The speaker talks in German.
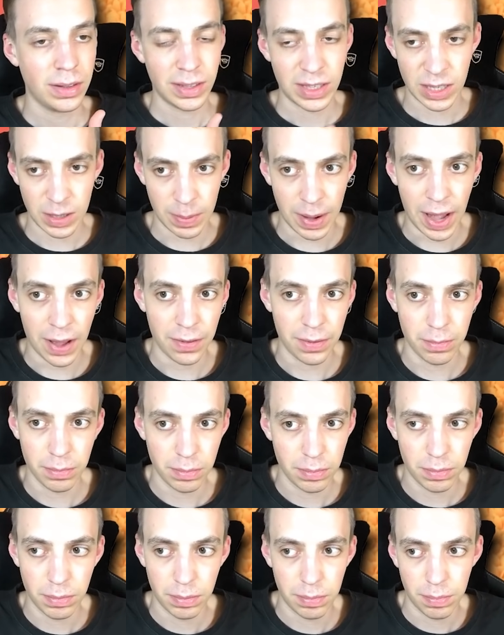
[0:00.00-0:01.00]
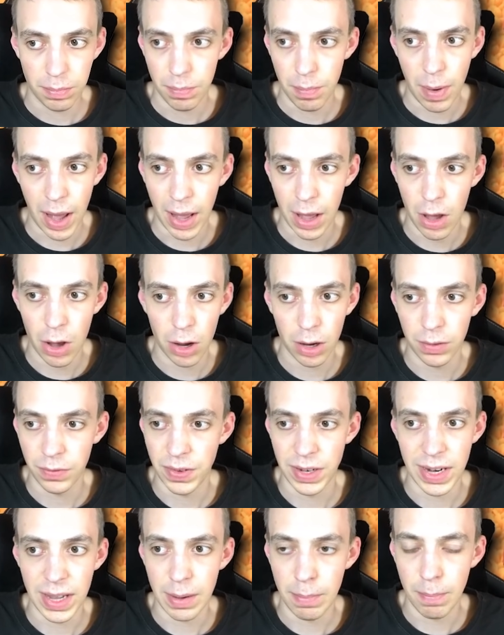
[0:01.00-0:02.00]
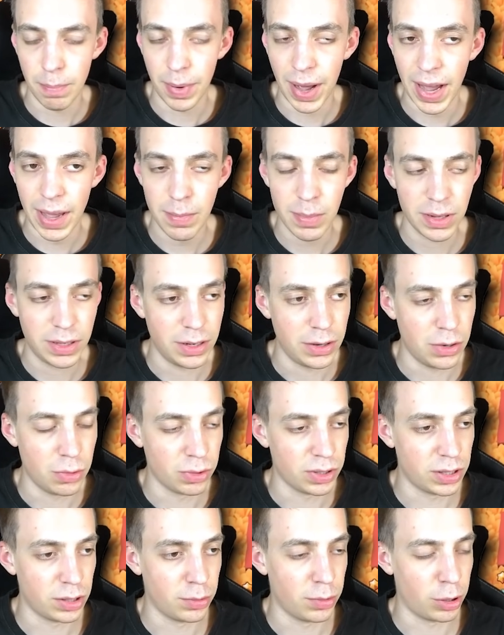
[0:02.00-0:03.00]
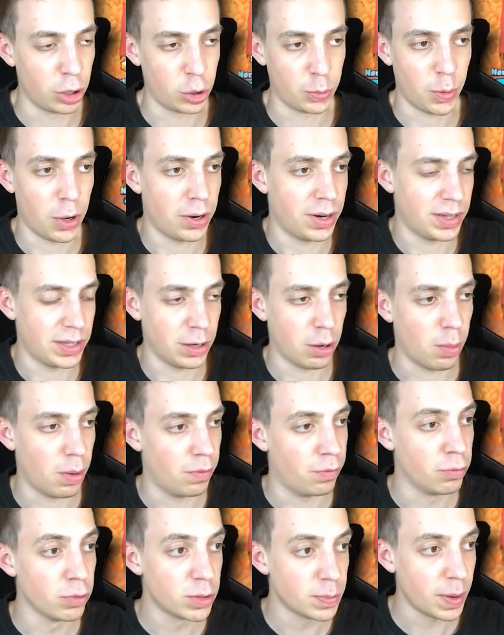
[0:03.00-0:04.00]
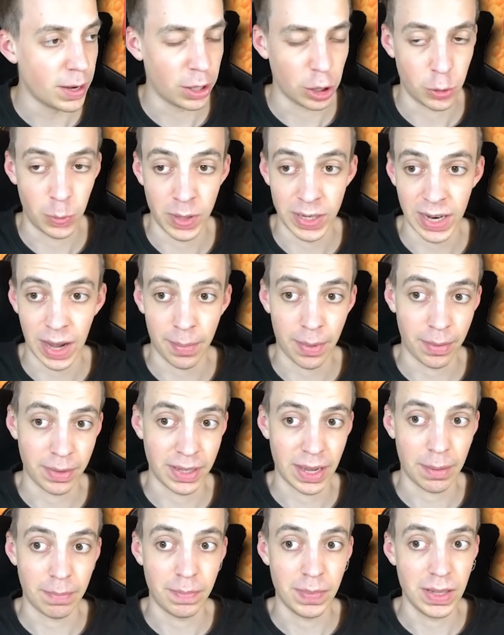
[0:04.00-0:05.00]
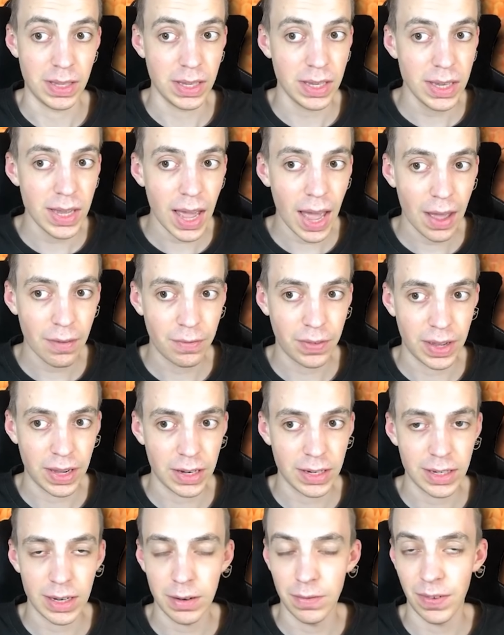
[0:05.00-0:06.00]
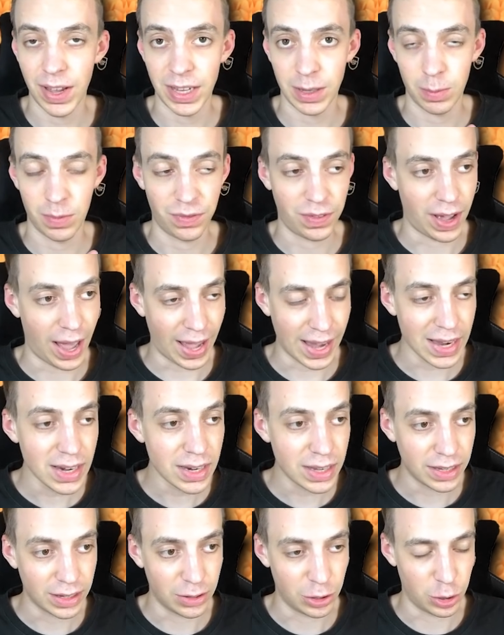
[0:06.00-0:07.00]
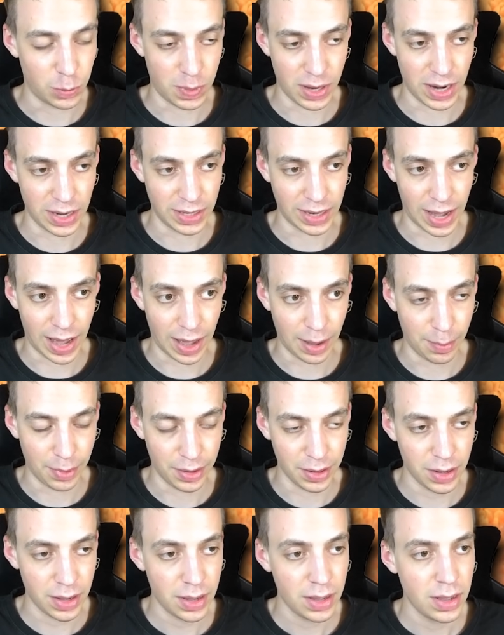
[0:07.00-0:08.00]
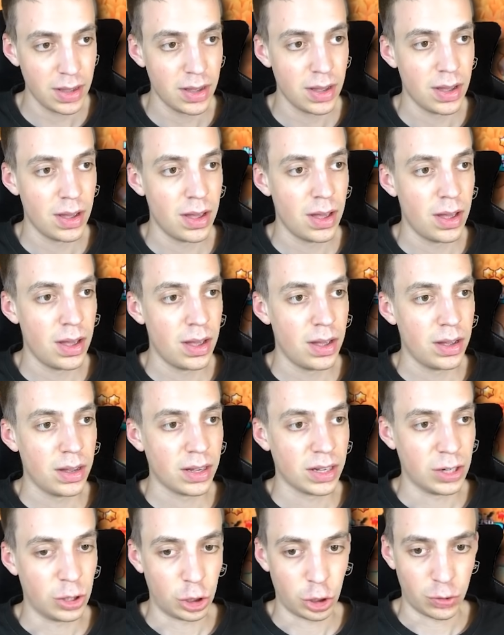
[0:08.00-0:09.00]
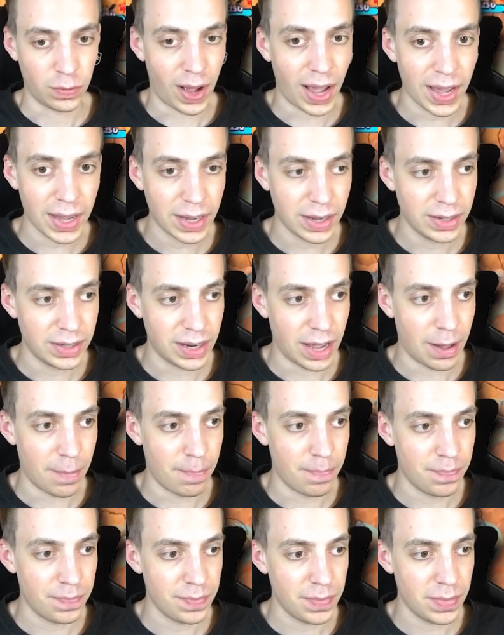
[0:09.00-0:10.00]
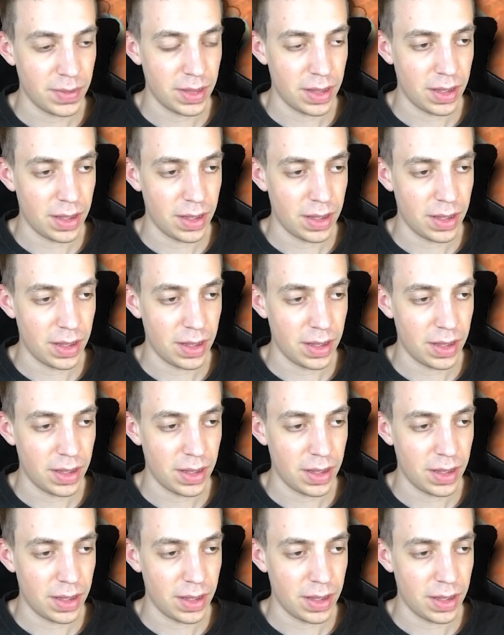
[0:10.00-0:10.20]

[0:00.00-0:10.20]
zwar mal irgendwie nebenbei mit den Jungs darüber gesprochen, dass ich auch mal Fußball gespielt habe, aber ich habe nie erwähnt, in welchem Verein ich gespielt habe. Geschweige denn,